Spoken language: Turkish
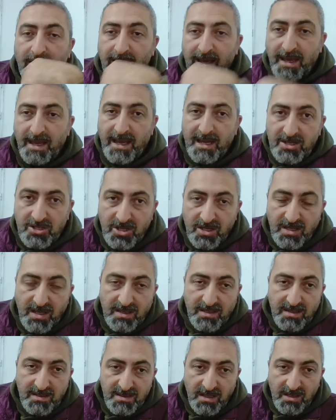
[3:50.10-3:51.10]
Eğer
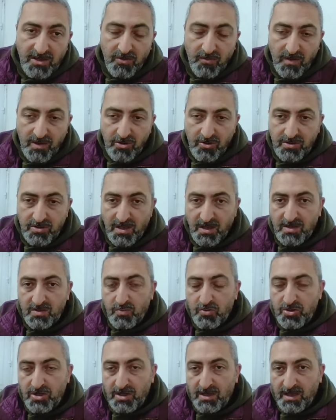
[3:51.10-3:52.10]
şirketinize
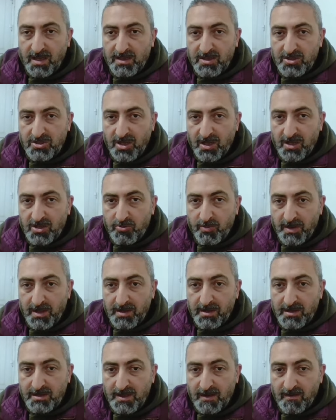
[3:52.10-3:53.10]
güveniyorsanız, bu şirketin
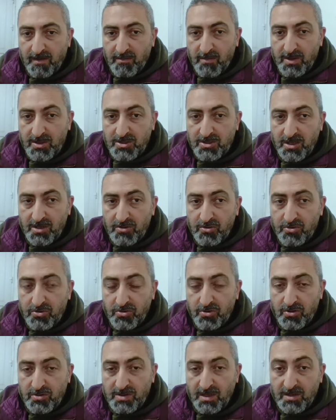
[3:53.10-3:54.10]
çalışmalarının devam edeceğini
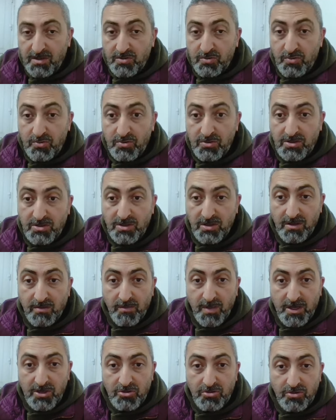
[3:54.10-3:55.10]
düşünüyorsanız 3
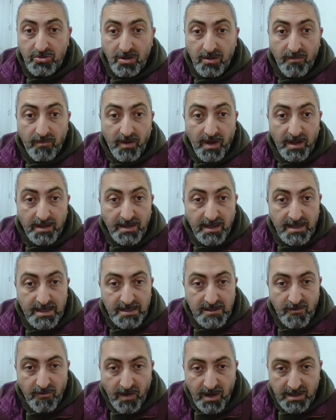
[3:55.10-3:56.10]
yıl, 5 yıl
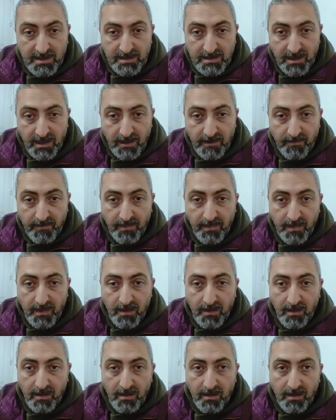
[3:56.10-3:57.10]
vadeniz varsa
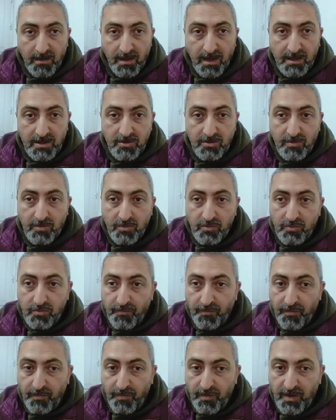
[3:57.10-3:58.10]
yani
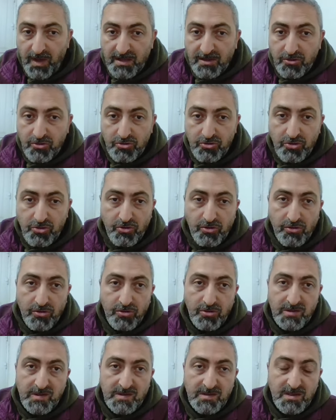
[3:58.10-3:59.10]
fiyat
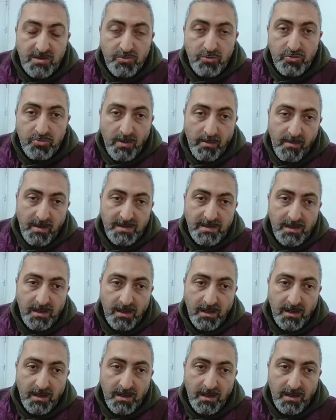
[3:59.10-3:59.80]
düşüklüğü sizi üzmemesi